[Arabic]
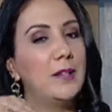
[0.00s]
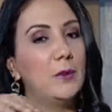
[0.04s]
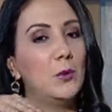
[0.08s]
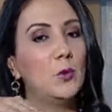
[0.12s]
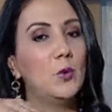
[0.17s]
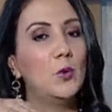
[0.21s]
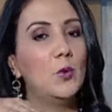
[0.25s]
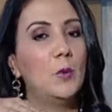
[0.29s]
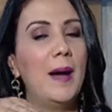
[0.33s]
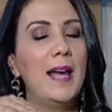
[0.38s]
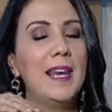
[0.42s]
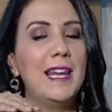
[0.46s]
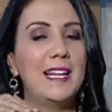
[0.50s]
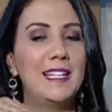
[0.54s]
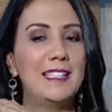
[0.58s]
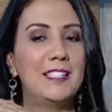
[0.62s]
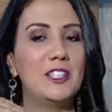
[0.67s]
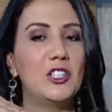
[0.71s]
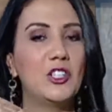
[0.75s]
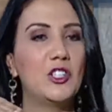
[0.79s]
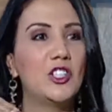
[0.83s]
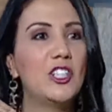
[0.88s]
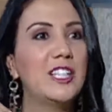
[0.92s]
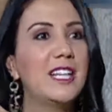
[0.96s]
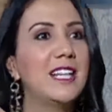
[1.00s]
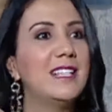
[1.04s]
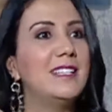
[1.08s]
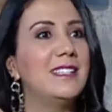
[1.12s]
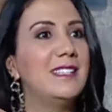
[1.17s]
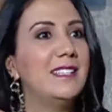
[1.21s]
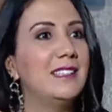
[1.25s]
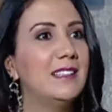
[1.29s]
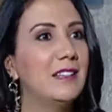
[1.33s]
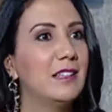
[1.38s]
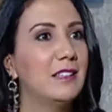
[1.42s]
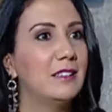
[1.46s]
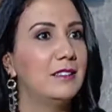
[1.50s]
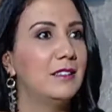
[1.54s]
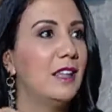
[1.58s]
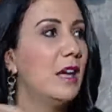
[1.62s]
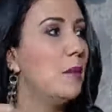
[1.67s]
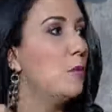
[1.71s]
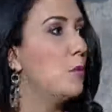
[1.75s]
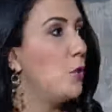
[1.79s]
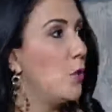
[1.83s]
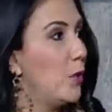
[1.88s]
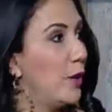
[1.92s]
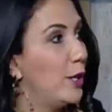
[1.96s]
وبحال قلتي الرجل كتزيد
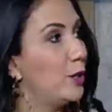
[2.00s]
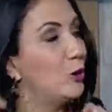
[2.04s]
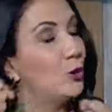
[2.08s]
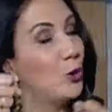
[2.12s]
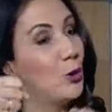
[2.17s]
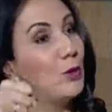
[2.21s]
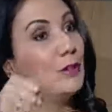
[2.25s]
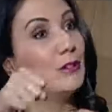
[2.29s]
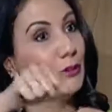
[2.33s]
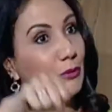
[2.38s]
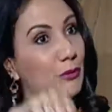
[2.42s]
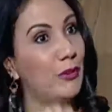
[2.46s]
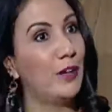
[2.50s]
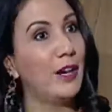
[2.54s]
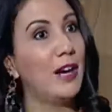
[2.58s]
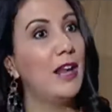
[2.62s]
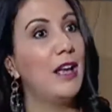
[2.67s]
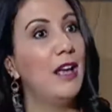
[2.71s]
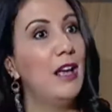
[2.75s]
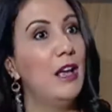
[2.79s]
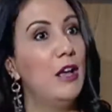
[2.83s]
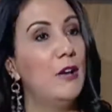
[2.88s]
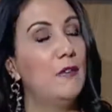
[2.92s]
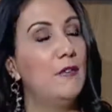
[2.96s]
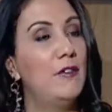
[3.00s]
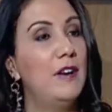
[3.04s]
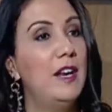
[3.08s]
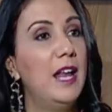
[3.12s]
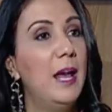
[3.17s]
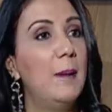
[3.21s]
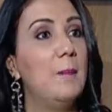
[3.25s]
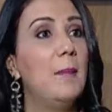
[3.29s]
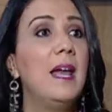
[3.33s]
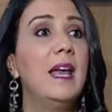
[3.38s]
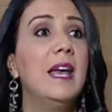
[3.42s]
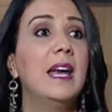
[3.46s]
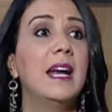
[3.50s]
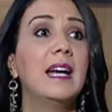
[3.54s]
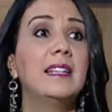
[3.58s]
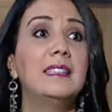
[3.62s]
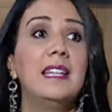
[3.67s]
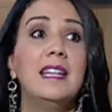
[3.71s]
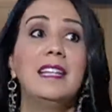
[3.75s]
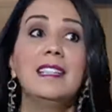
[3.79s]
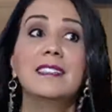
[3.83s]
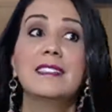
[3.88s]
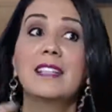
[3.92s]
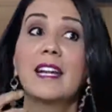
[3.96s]
للقدام وكيدخل الظفر في اللحم
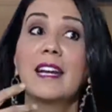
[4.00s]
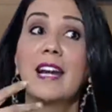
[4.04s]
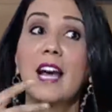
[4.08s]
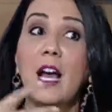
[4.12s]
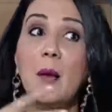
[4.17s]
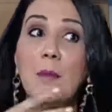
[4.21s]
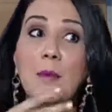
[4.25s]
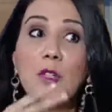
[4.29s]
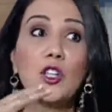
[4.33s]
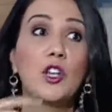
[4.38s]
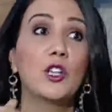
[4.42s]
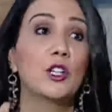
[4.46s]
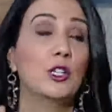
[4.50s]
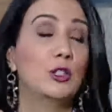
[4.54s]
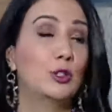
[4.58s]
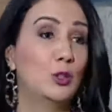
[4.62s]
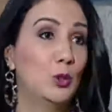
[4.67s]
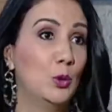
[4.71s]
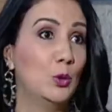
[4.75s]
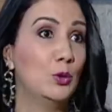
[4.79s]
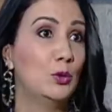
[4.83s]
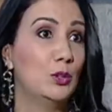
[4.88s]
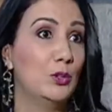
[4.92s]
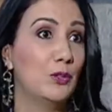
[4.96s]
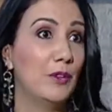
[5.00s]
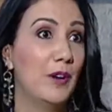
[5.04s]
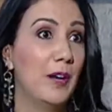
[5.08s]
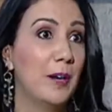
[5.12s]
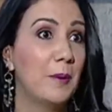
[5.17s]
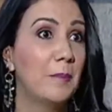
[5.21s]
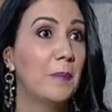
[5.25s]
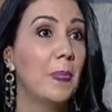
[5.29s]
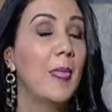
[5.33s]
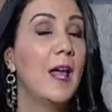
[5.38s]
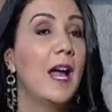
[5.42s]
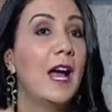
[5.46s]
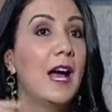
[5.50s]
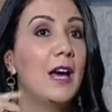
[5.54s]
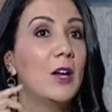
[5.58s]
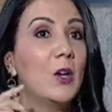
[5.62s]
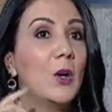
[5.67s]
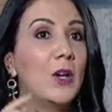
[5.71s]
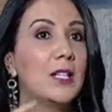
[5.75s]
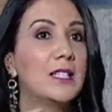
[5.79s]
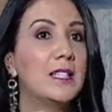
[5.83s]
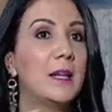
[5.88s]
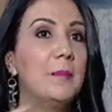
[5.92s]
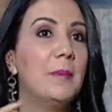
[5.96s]
كذلك الطريقه باش كنقطعوا الظفر
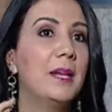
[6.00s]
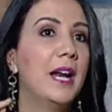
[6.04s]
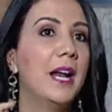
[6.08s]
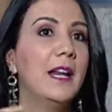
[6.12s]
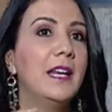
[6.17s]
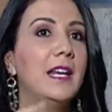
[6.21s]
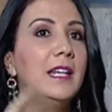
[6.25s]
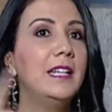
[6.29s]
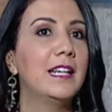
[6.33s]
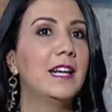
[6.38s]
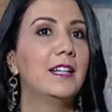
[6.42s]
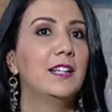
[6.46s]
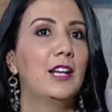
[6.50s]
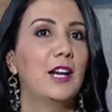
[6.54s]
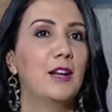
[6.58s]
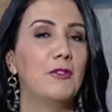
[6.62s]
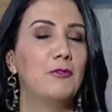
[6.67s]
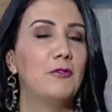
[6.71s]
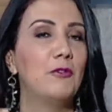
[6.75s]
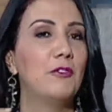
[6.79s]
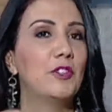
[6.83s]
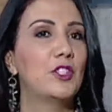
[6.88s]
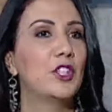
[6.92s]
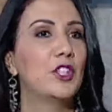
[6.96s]
الوغ سميره حنا اللي كنعرفوا